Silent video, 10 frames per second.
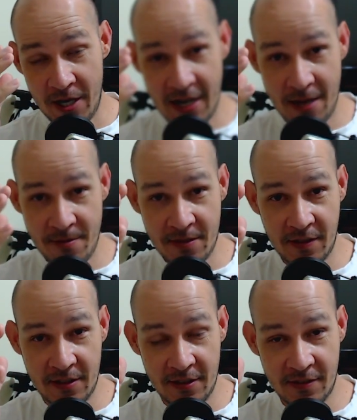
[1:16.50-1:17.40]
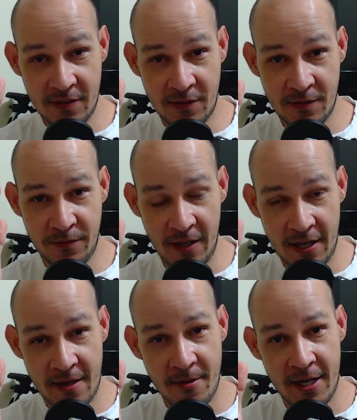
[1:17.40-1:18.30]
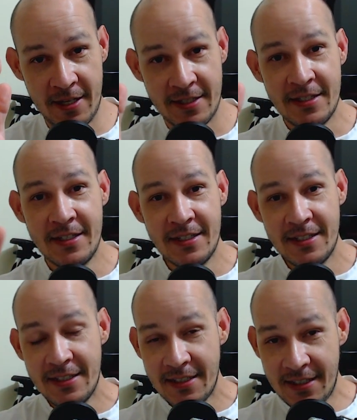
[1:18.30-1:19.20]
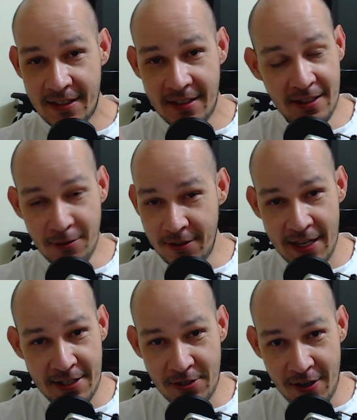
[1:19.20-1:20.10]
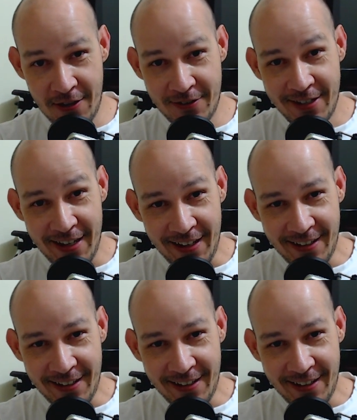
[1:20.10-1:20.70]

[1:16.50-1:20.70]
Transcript: na cabeça desses filha da mãe que não tem jogo?